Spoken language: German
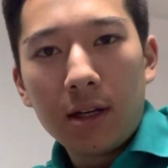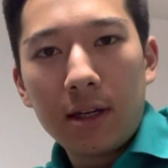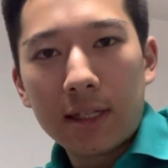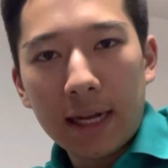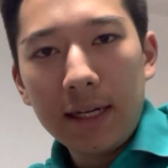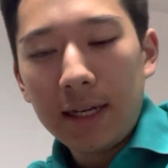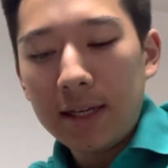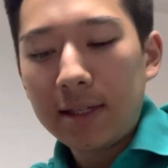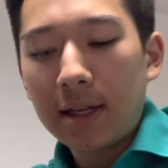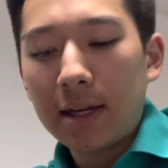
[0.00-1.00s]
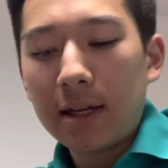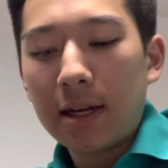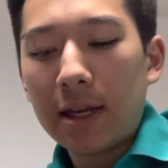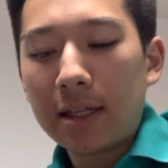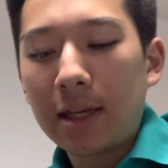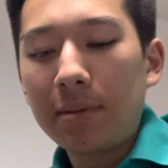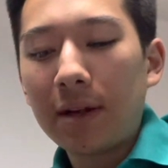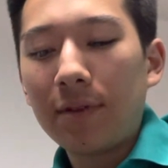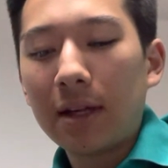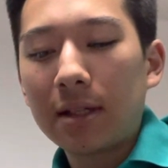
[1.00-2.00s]
Das andere ist dann, es gibt
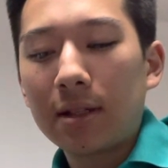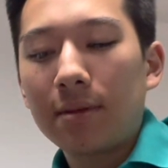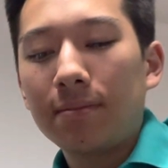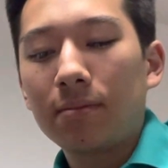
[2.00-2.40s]
etwas,